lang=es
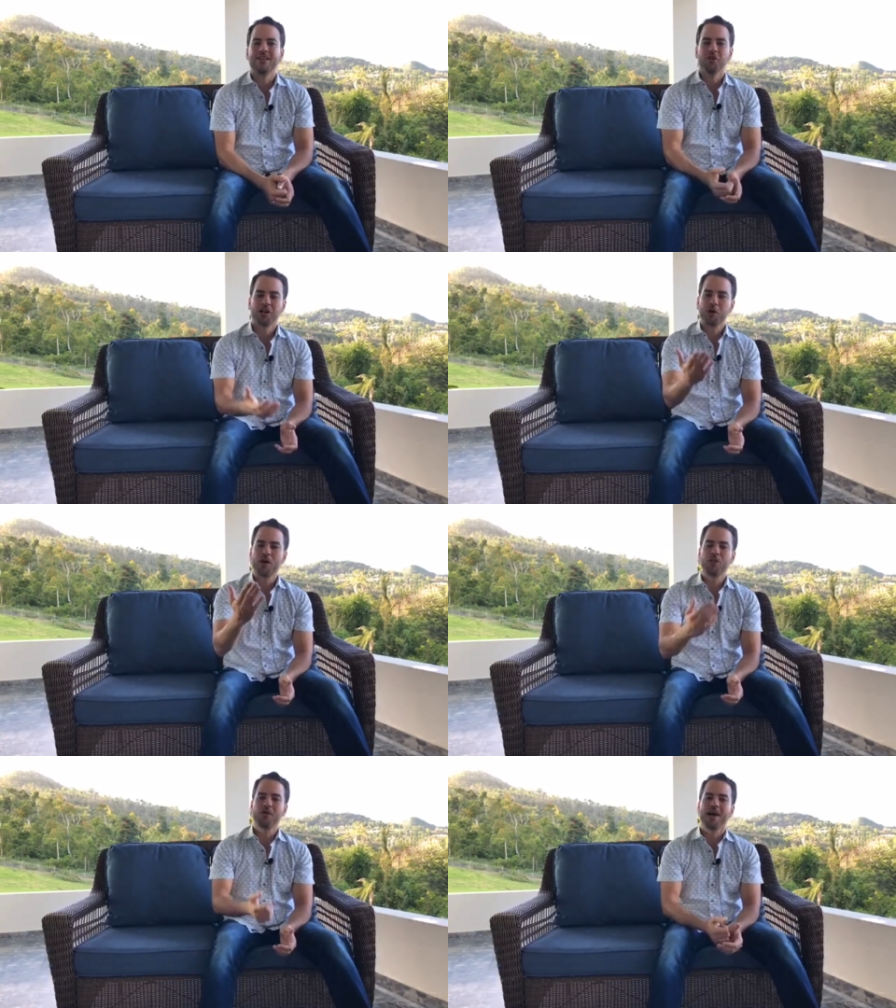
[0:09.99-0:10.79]
Yo
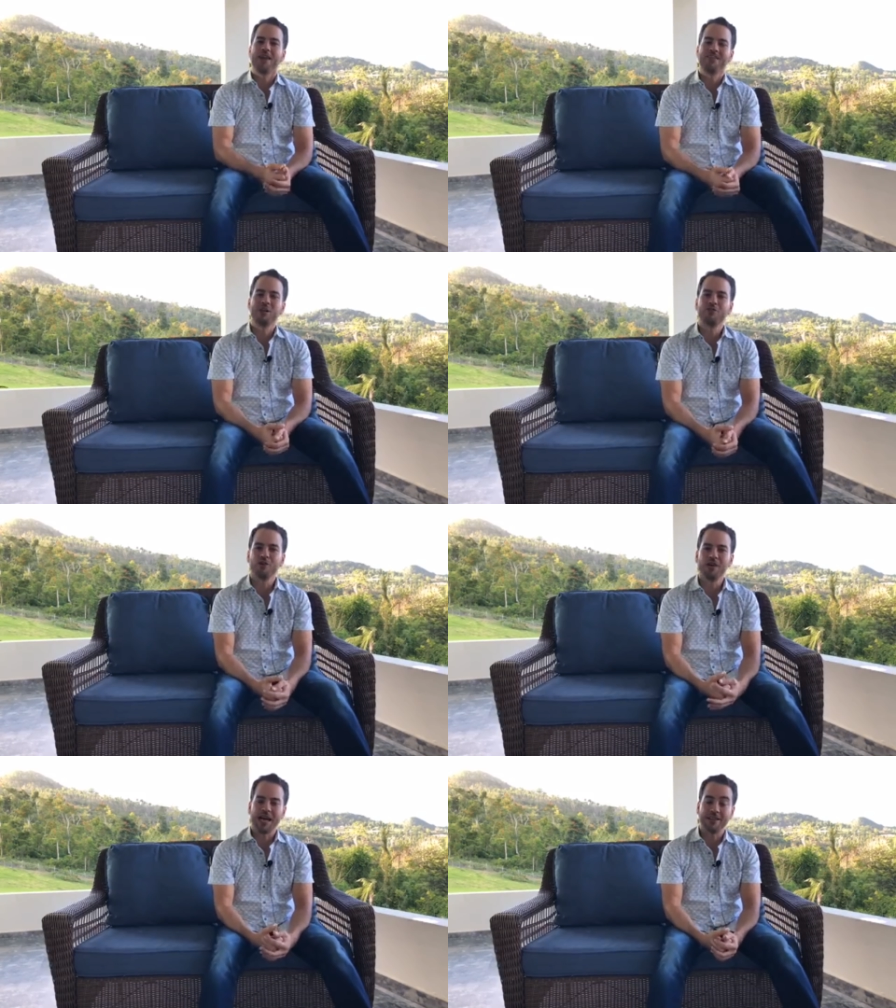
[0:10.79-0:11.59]
recuerdo que hace,
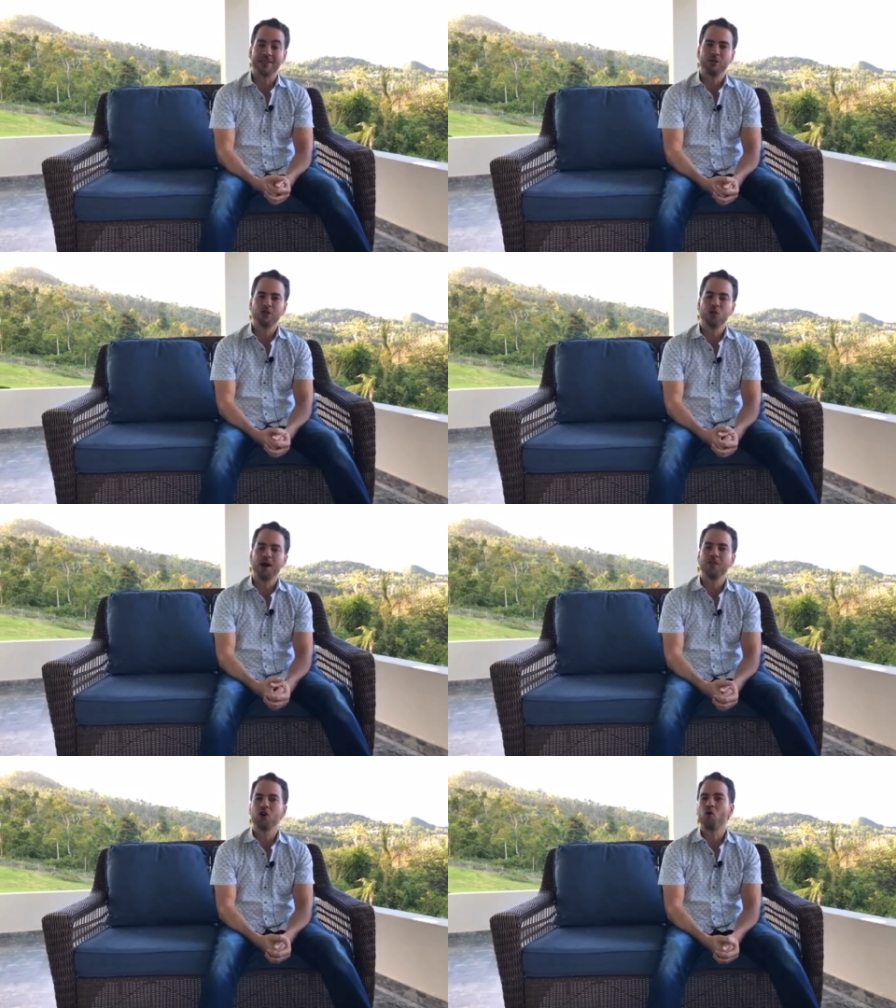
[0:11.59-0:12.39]
eso, hace ocho
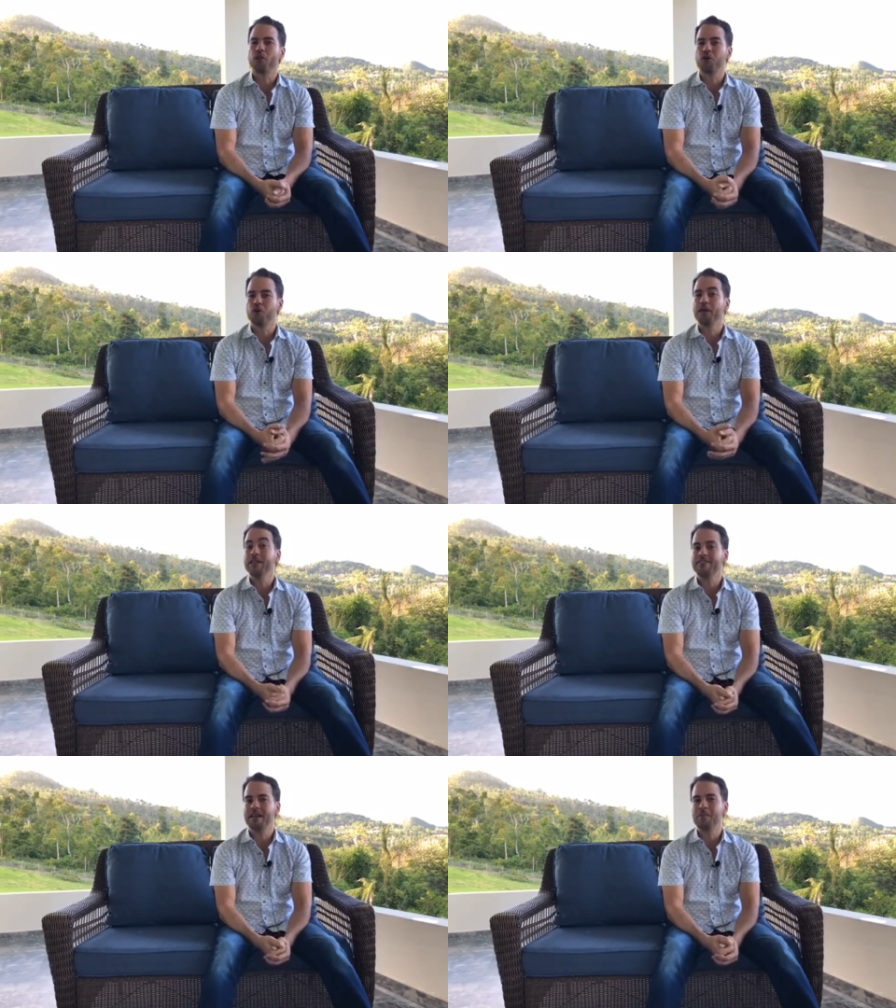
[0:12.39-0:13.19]
años cuando yo
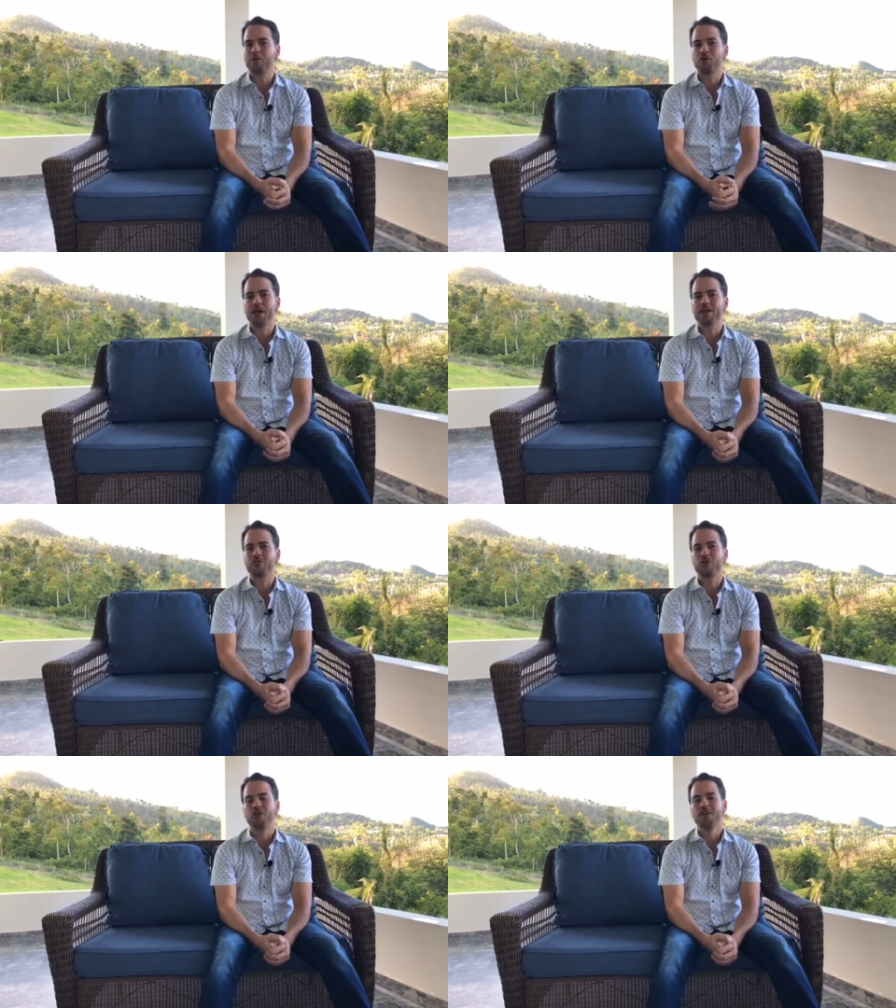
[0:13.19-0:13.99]
inicié el
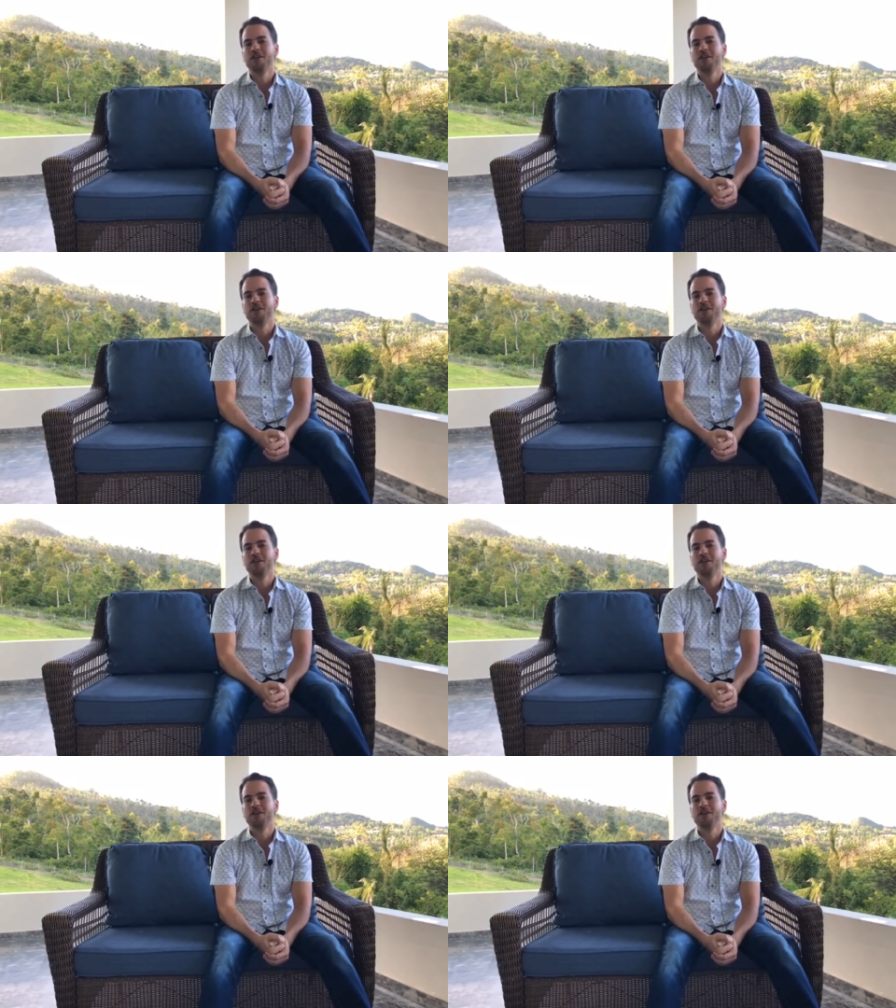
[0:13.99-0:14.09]
proyecto,